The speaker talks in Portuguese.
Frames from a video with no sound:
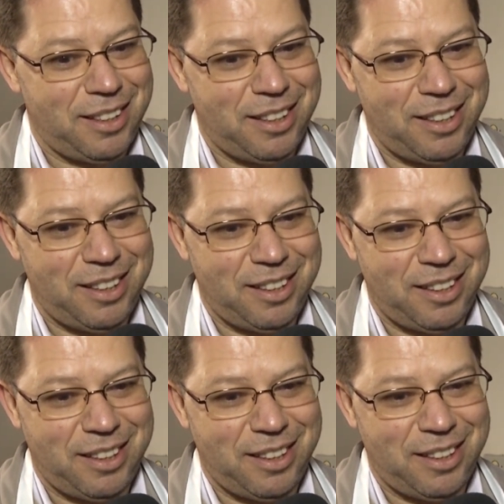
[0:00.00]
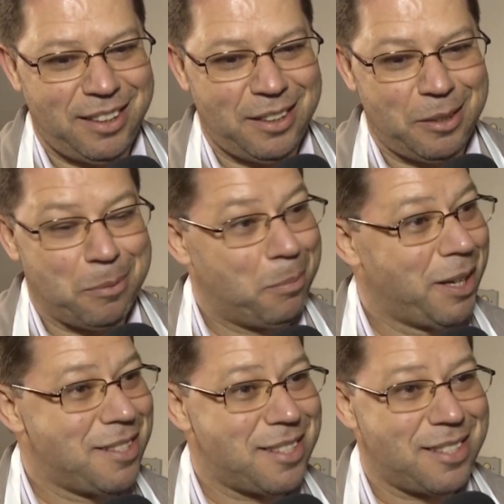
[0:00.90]
e
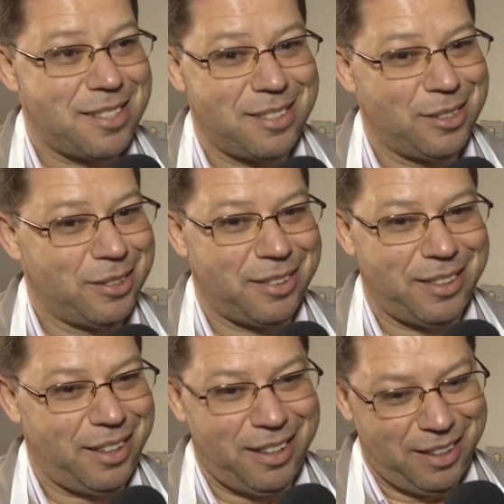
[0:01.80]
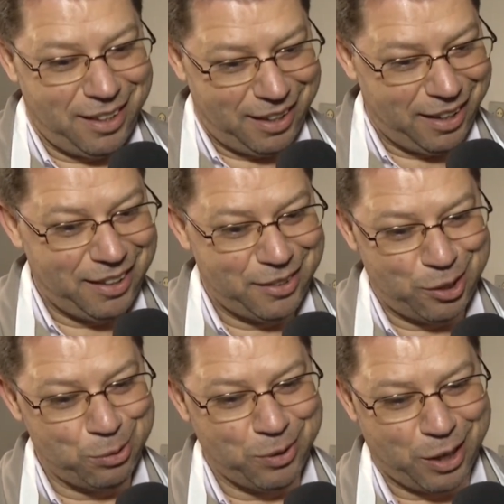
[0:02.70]
mas
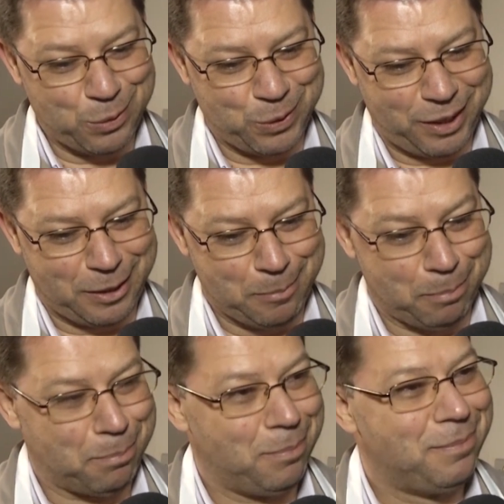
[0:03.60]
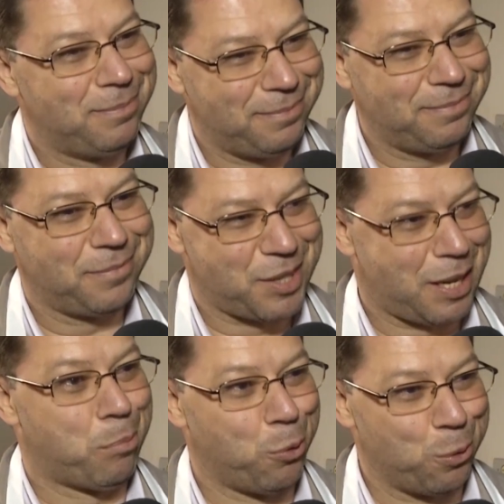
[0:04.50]
entre um café
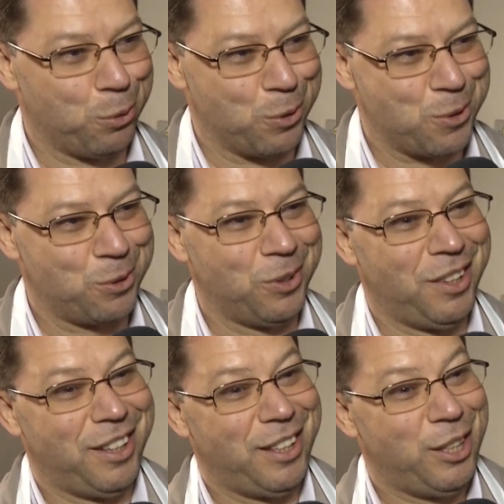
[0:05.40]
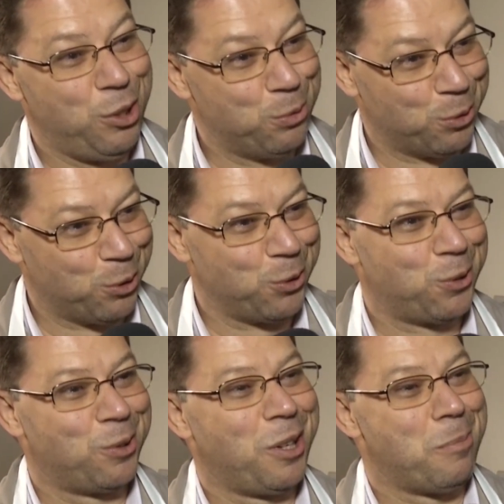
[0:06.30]
saboroso e um
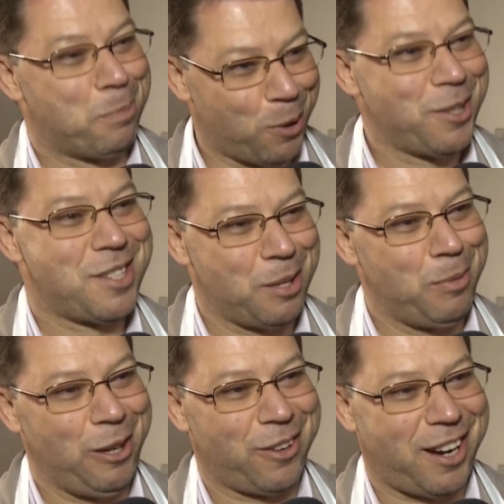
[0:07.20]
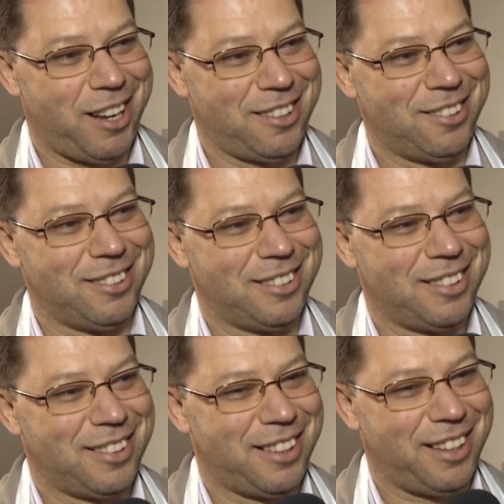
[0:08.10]
outro que pode ser melhorado,
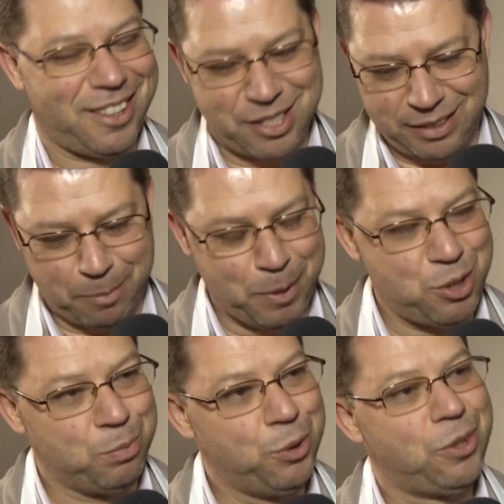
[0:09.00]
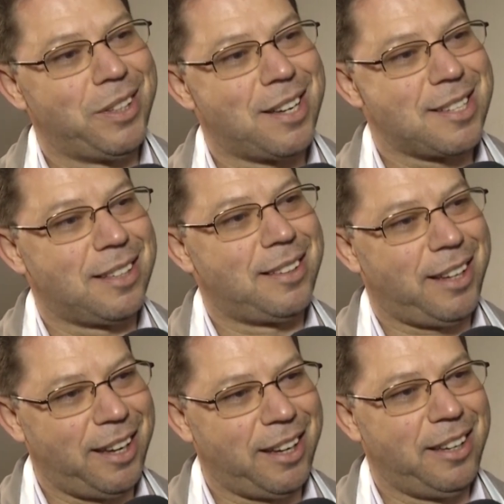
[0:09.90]
acho que depende muito dessa
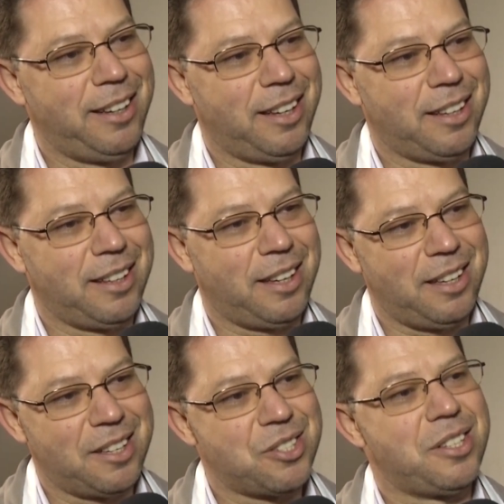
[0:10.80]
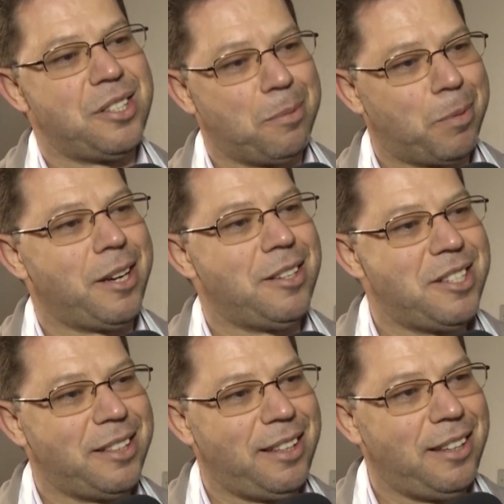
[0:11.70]
técnica que a gente
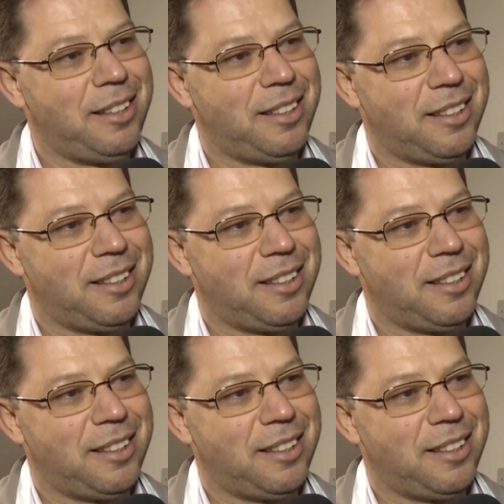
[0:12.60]
aprende aqui.